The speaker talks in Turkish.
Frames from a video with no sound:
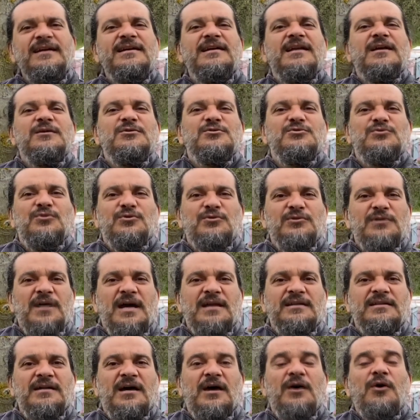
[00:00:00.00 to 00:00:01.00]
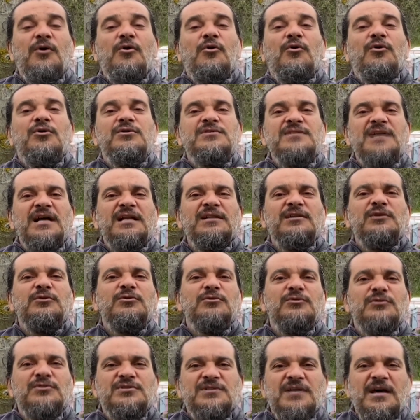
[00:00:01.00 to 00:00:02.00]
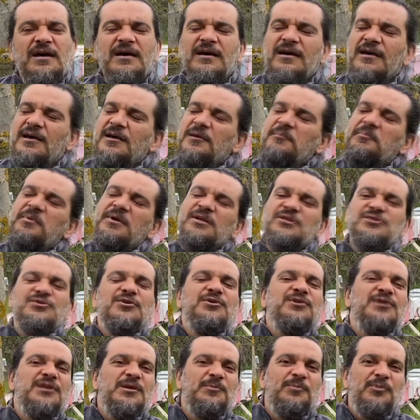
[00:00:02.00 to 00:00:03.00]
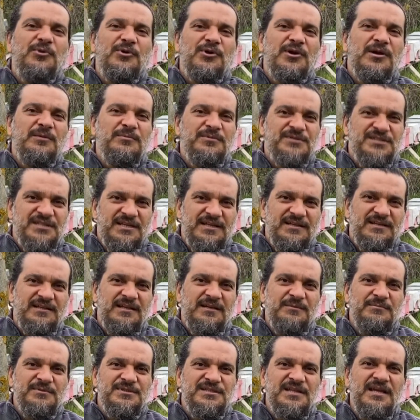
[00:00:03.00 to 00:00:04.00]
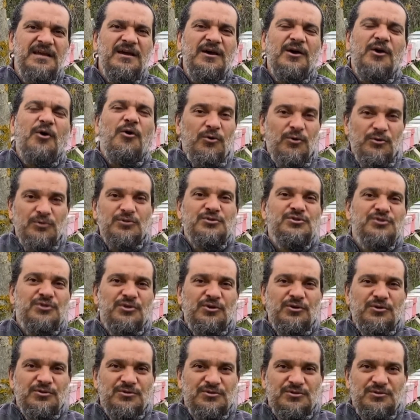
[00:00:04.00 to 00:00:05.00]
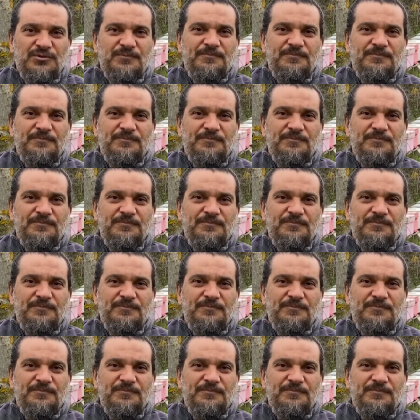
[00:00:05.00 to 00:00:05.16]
gelen sorularda özelden olursa bir sonraki program içeriklerimizde oluşturuyoruz.